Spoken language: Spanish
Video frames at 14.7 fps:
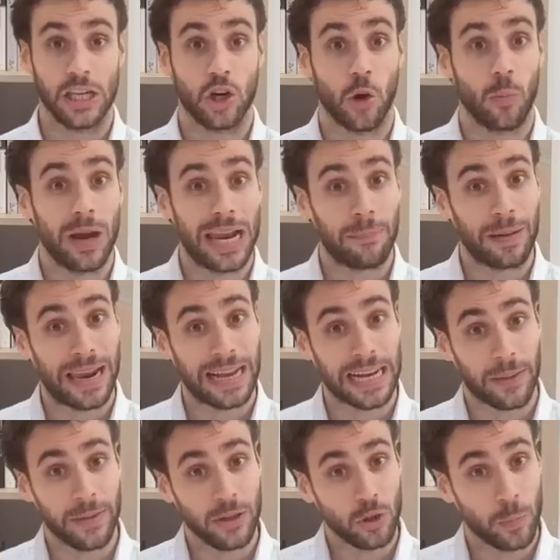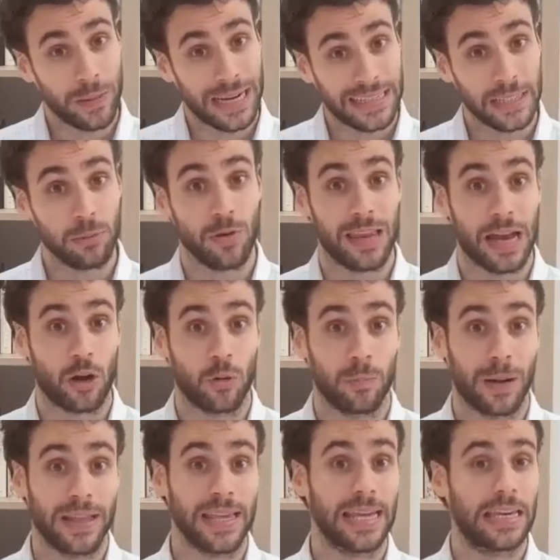Y como el apalancamiento operativo de la
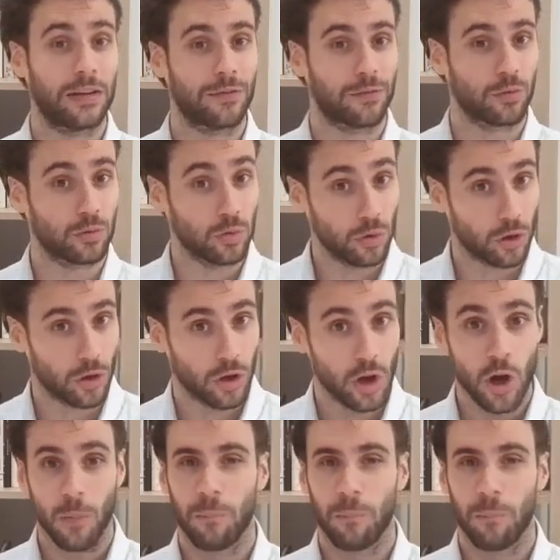compañía en el futuro